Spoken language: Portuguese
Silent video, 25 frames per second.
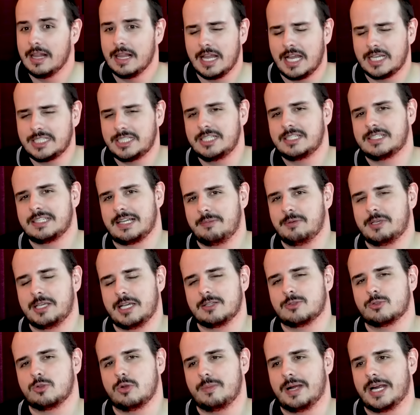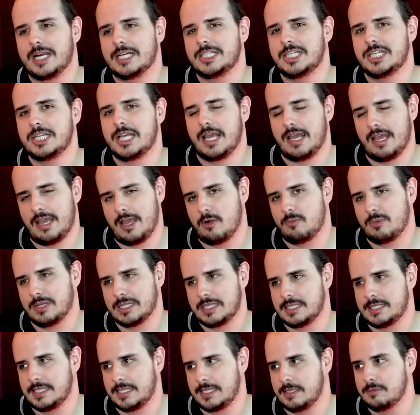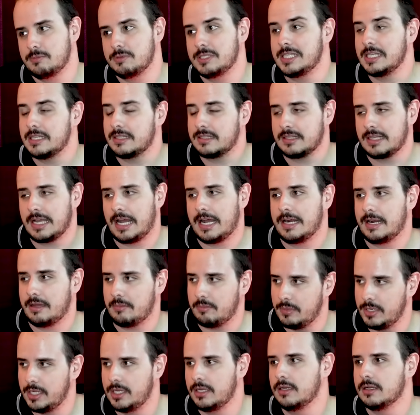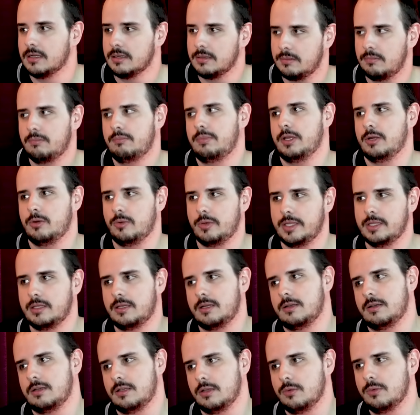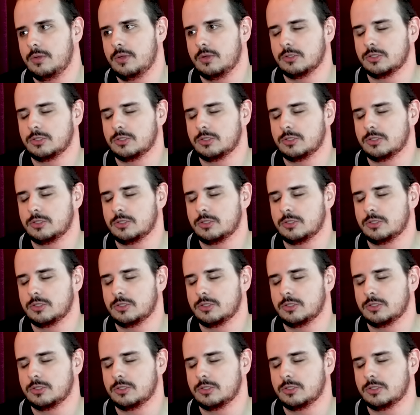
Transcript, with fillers: A gente sabe que a Aston Martin é uma das equipes que está na briga pelo Adrian Newey.